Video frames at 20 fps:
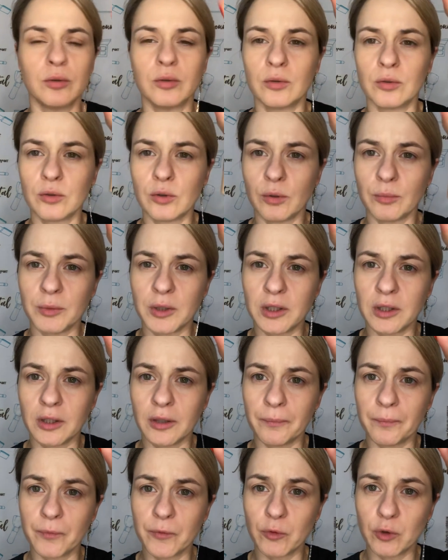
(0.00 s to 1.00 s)
темненький,
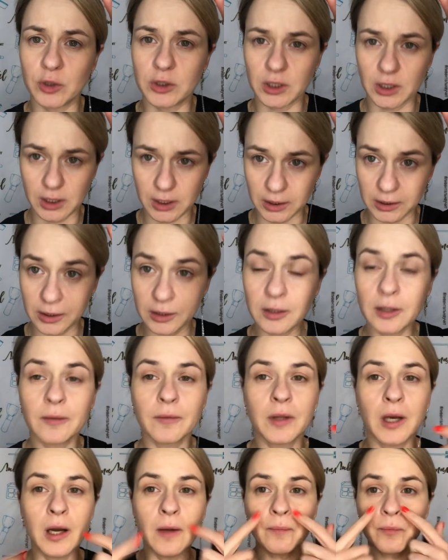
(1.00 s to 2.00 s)
вот этот,
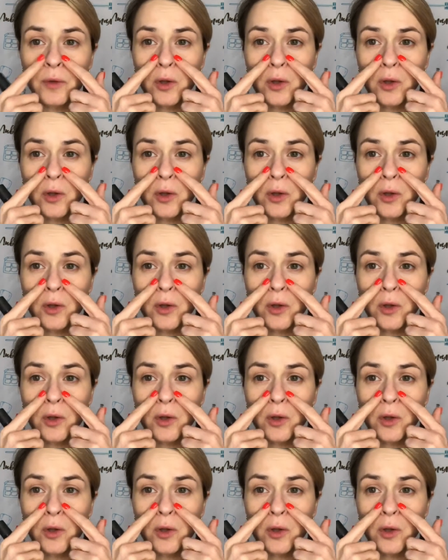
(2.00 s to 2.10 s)
да,